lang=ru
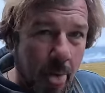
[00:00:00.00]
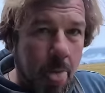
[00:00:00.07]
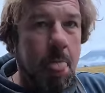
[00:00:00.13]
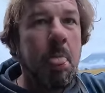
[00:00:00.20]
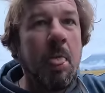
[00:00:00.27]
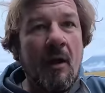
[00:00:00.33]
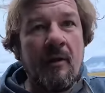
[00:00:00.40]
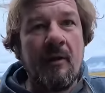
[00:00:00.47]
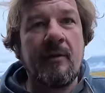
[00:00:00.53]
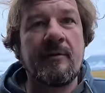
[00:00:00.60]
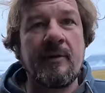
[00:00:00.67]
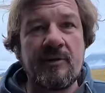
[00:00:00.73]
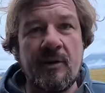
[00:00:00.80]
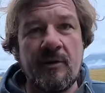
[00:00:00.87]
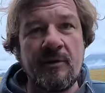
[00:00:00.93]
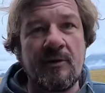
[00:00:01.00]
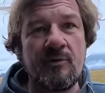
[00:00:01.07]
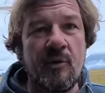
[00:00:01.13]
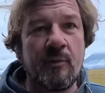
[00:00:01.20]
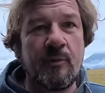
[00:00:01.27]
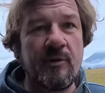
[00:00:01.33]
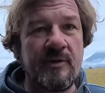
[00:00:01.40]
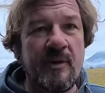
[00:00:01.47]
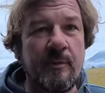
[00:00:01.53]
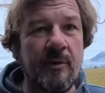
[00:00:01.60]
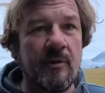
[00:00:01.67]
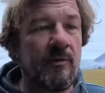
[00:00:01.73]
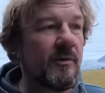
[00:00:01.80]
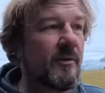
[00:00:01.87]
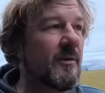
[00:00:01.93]
Пфф, нажал на кнопку и
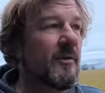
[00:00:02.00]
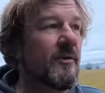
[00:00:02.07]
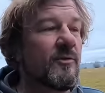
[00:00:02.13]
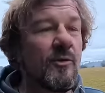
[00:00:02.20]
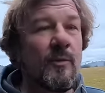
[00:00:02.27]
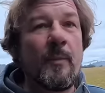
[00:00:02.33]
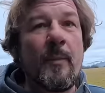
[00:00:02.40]
забыл. Ну,